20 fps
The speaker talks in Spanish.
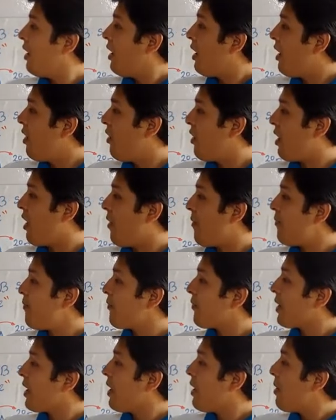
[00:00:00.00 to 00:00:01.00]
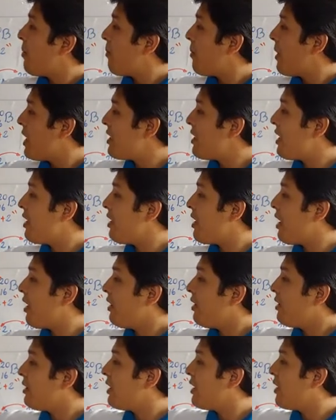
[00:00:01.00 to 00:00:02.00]
Ahora,
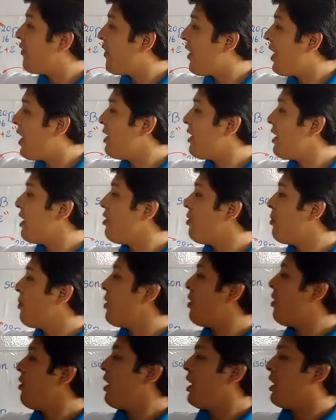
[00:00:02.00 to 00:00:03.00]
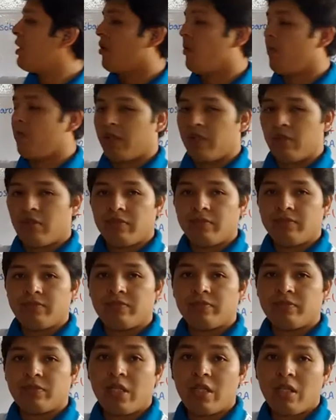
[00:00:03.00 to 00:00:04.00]
presentan diferente número atómico.
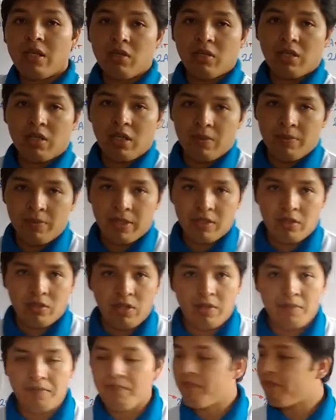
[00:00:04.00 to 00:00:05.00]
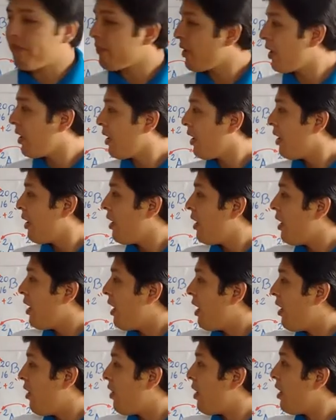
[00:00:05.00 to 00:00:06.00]
¿Sí? Lo que les mencioné.
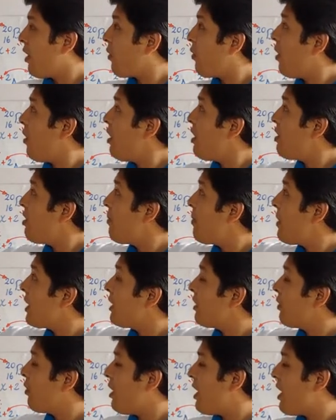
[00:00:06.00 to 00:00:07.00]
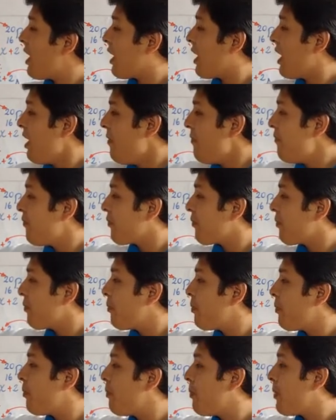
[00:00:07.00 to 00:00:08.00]
Ahora, ¿cuál es lo particular de acá?
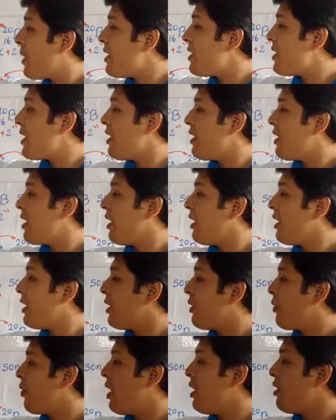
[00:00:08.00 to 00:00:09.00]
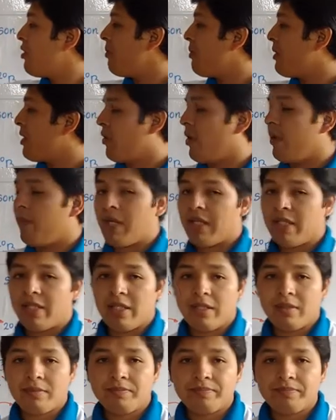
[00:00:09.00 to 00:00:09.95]
Presentan igual número de masa.